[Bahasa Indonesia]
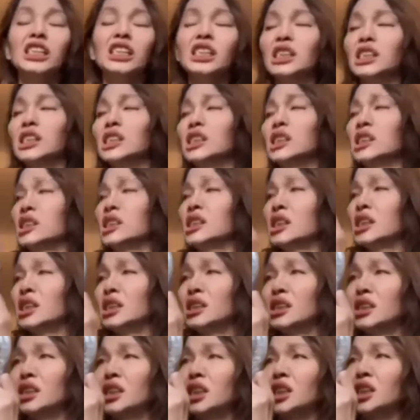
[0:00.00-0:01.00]
masa lalu
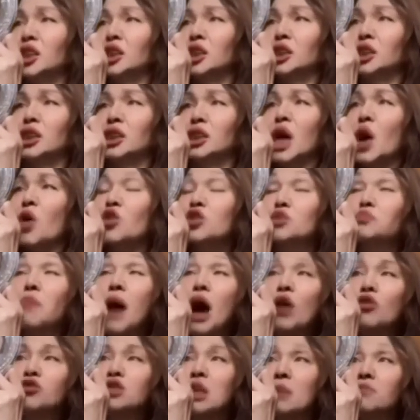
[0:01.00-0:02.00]
tetap jadilah masa
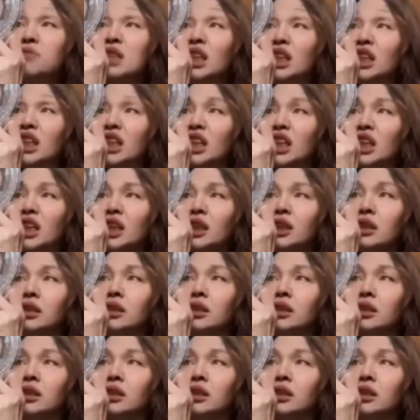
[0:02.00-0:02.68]
lalu untuk pelajaran,